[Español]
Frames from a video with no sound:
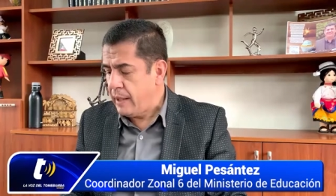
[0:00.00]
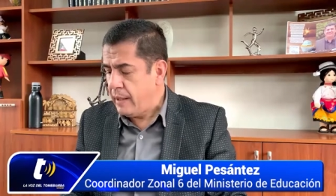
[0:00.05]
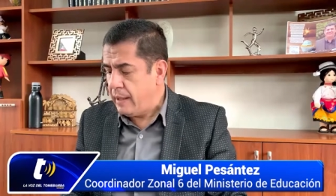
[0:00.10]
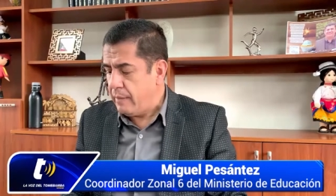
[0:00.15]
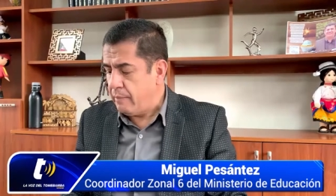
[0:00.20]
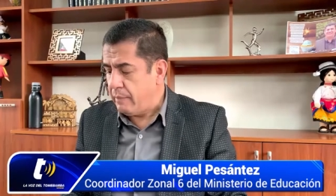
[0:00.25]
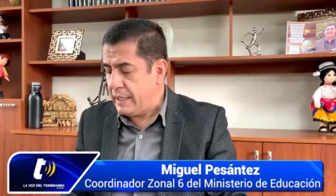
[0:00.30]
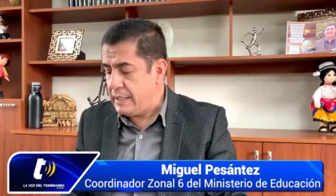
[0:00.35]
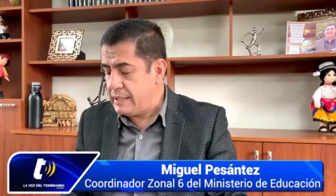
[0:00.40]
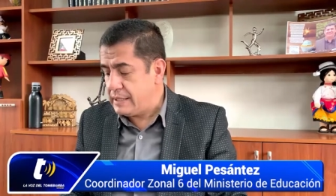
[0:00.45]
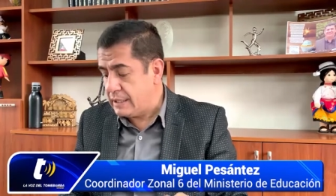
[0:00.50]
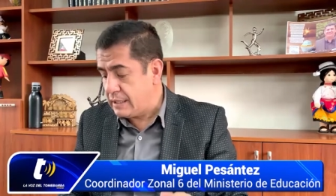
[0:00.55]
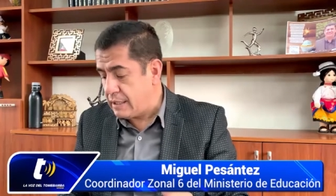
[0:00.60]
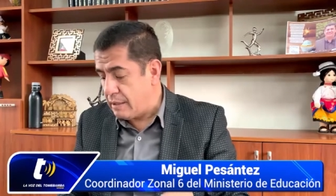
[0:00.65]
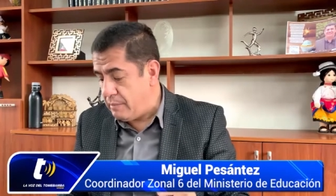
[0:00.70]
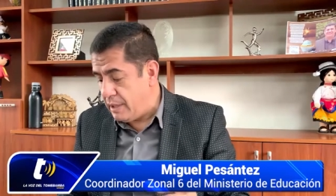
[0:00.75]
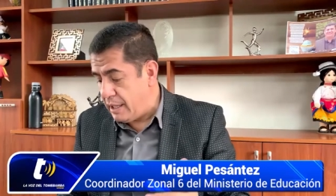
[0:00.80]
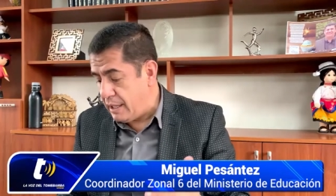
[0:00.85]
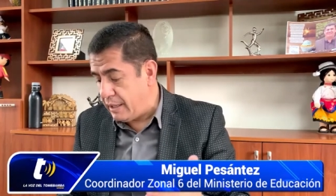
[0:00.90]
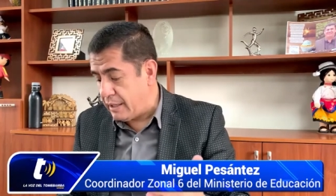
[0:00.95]
27
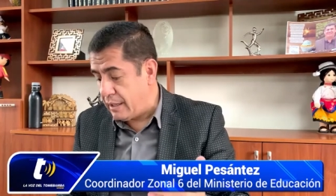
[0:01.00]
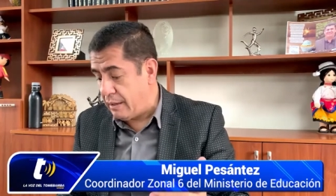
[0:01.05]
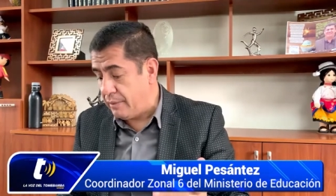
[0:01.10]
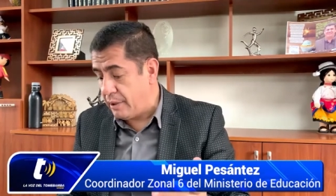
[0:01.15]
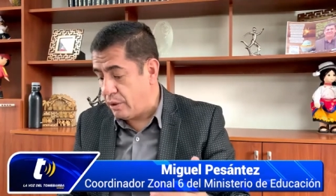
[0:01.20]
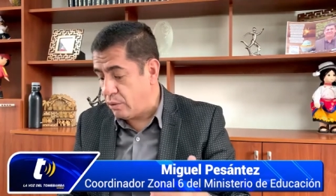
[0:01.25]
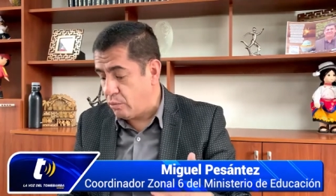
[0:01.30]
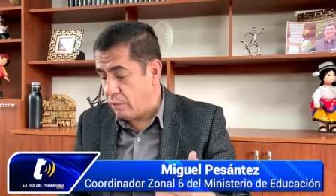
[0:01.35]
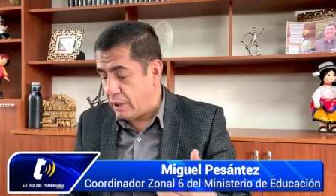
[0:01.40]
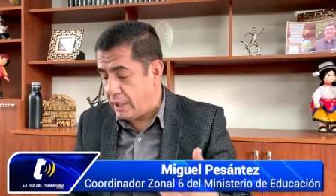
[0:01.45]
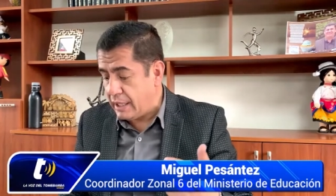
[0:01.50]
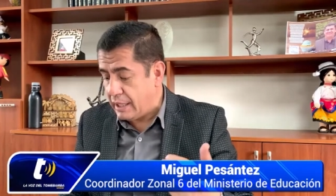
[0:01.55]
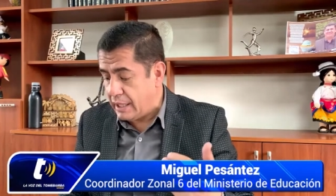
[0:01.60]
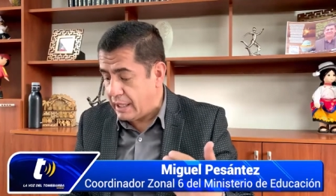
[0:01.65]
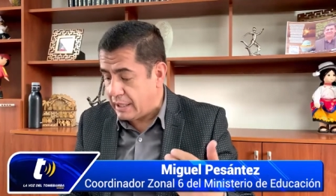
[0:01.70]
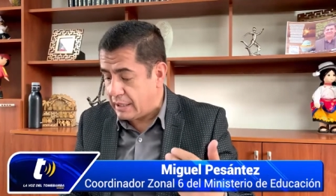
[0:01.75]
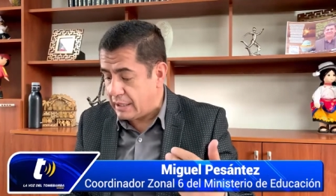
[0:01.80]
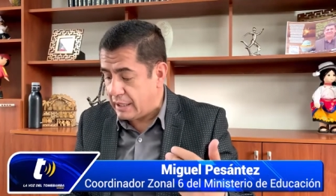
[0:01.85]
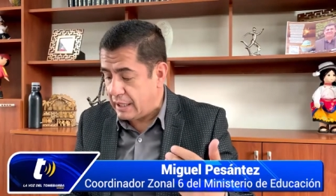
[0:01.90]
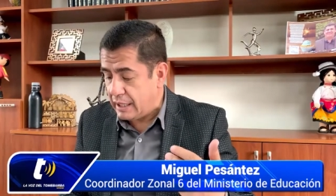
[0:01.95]
mil en la
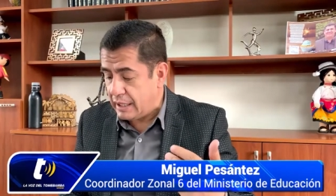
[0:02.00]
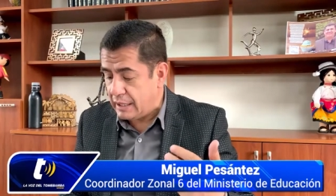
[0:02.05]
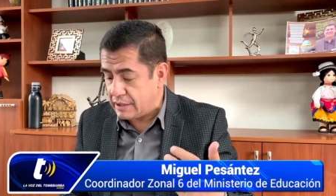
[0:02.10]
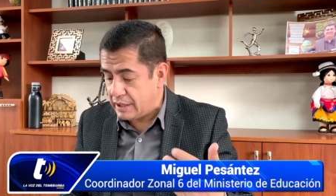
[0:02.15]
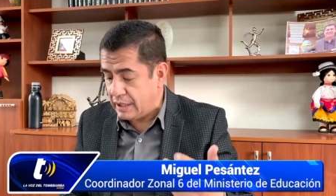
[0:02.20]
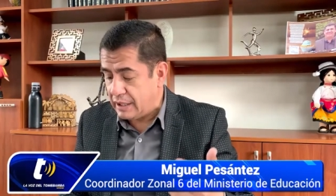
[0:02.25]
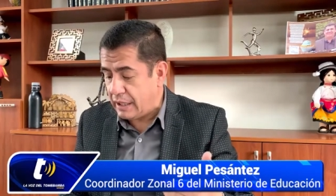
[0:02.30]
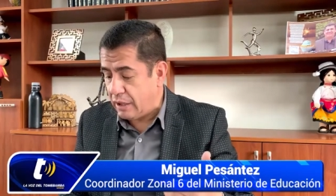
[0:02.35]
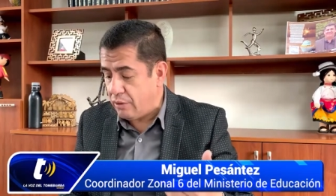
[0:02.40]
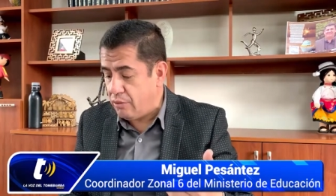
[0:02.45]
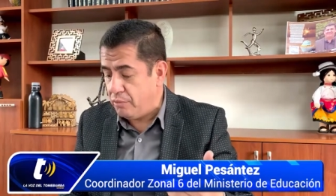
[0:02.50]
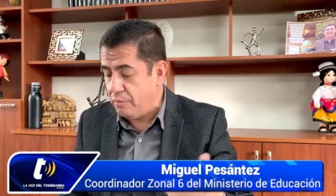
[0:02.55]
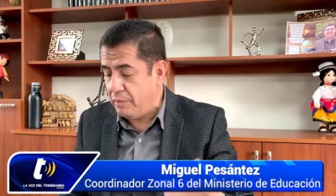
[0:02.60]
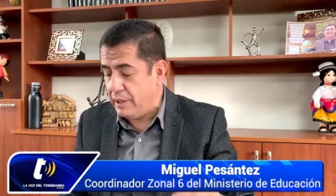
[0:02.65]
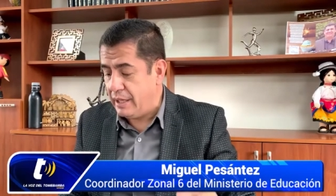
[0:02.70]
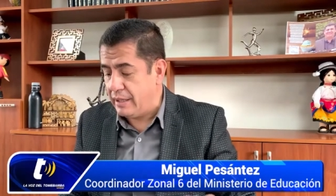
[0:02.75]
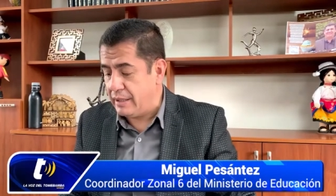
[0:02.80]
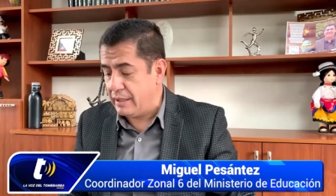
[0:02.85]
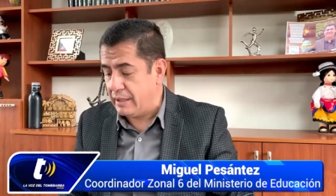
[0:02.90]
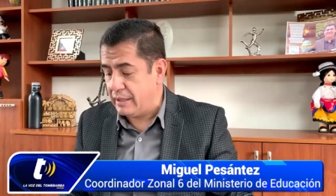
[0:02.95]
virtualidad y 31
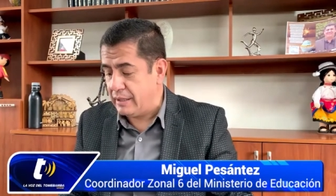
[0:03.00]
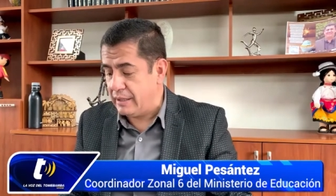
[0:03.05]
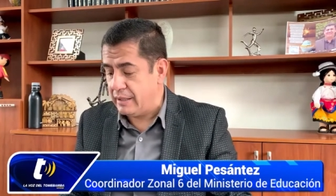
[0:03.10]
mil en,